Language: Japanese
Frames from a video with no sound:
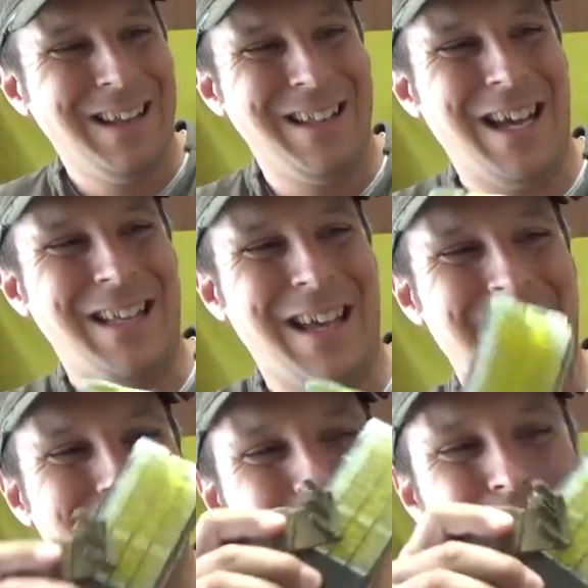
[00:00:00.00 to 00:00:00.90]
だい
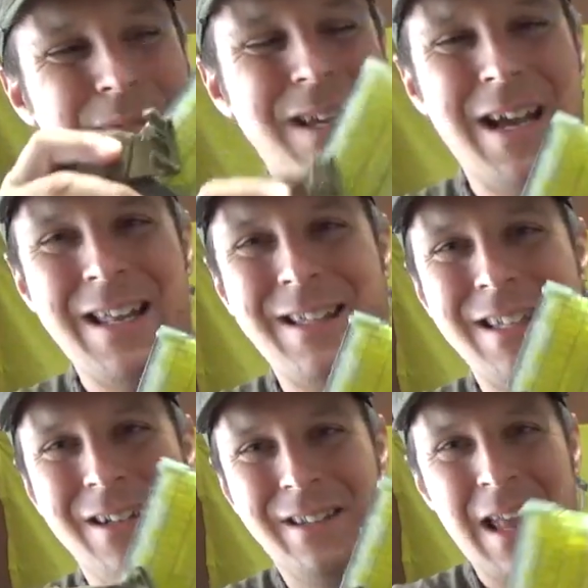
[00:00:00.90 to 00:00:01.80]
たい準備が
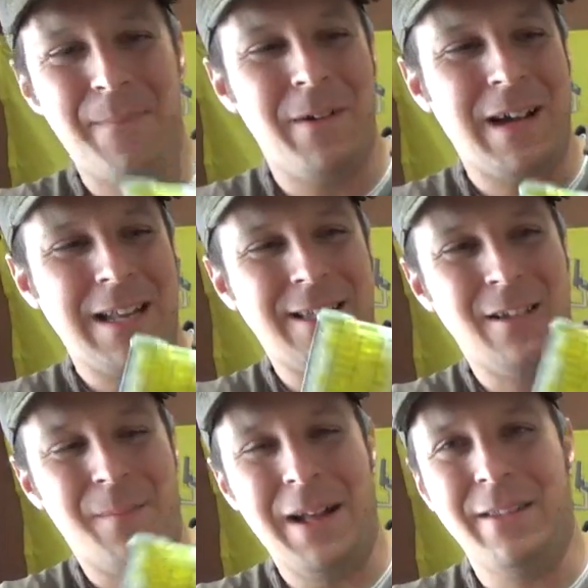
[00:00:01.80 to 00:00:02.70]
必要、テープが必
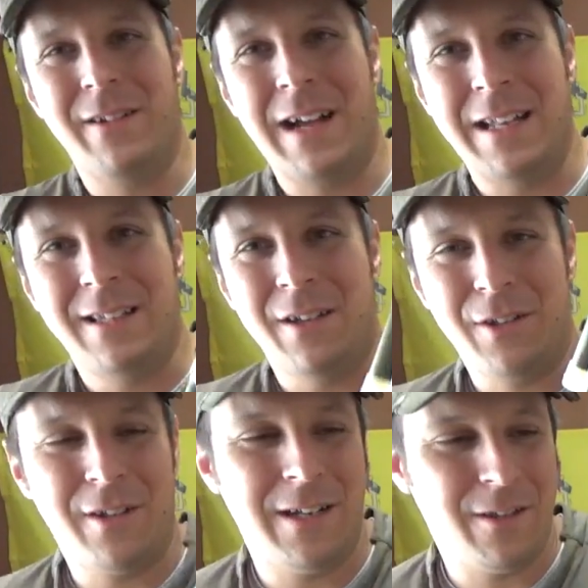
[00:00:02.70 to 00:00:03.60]
要、バンドが必
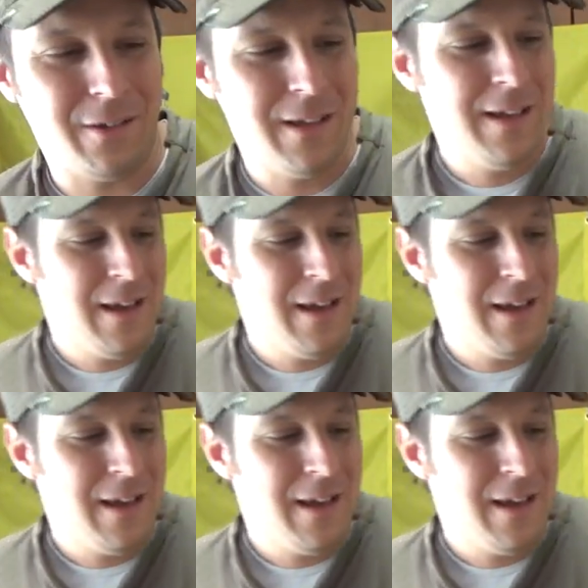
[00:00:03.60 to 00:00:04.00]
要、それと